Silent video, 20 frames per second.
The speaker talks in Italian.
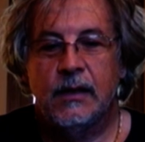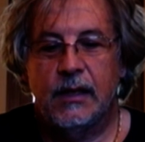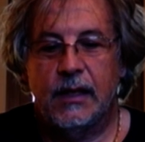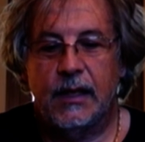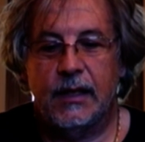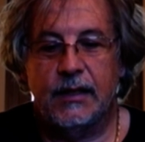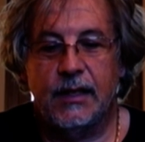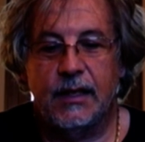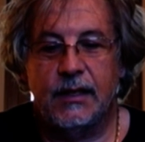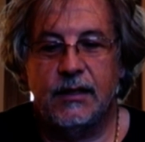
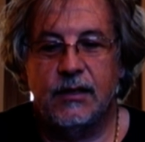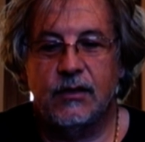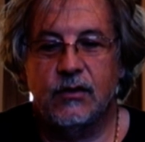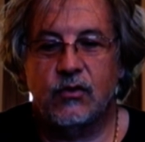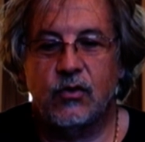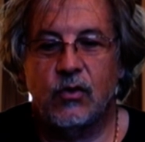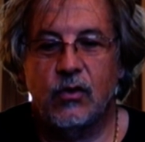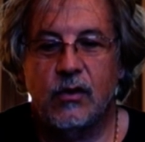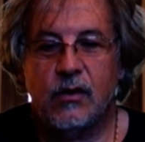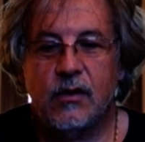e dei
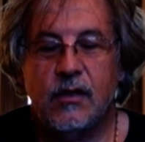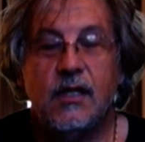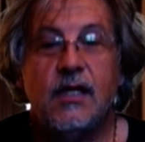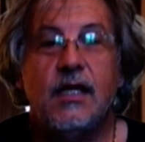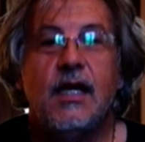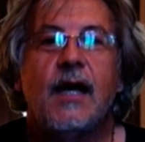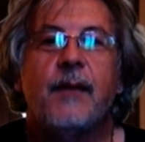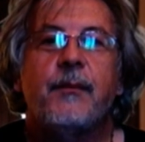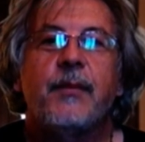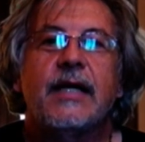
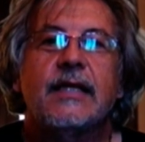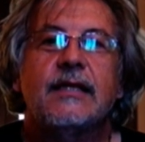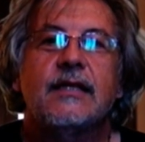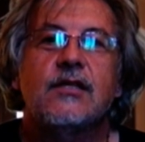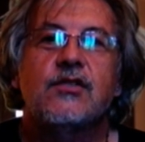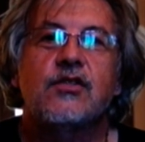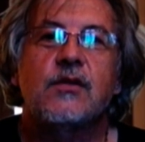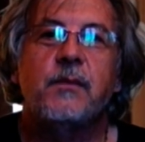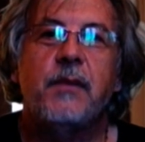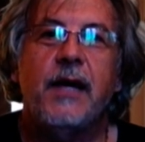dintorni a
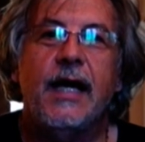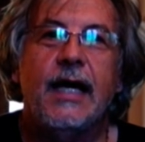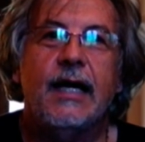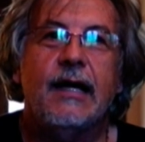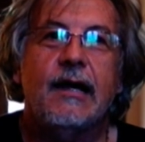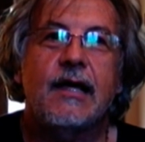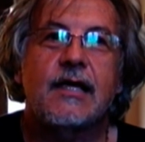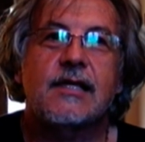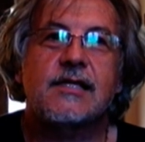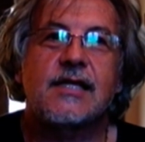
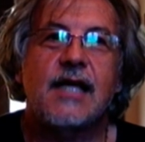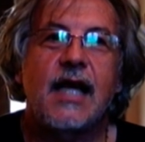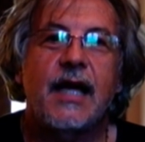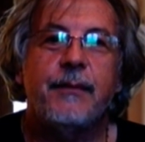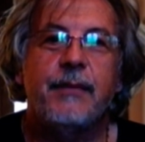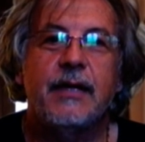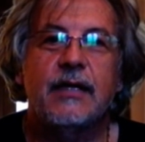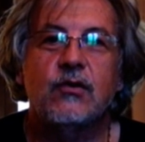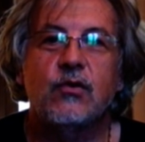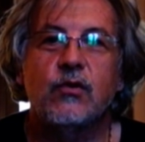partecipare
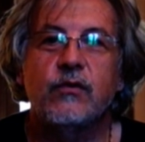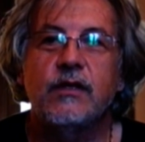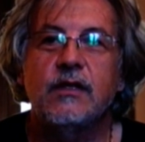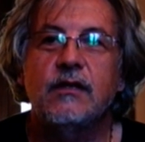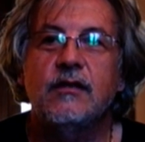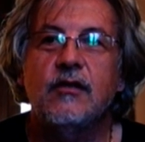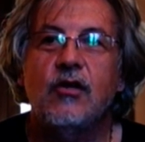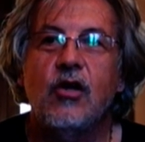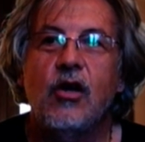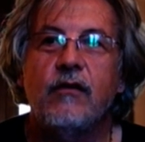sabato
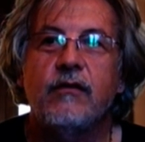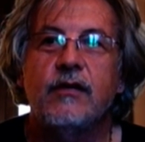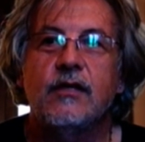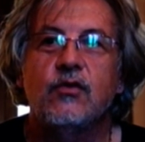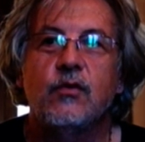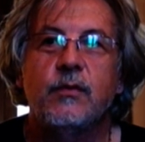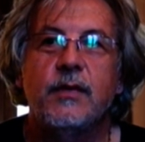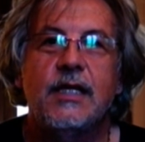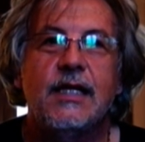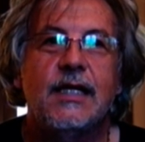29 e
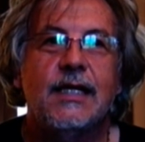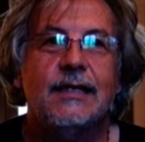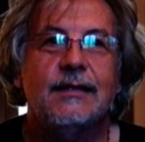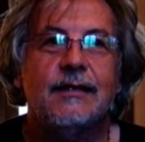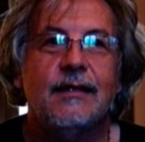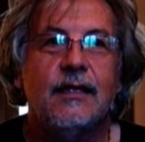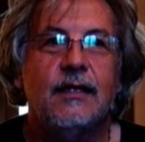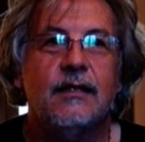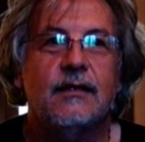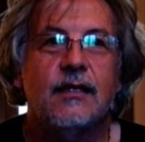domenica
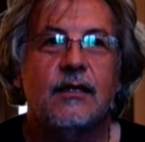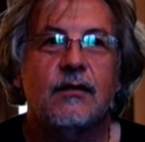30,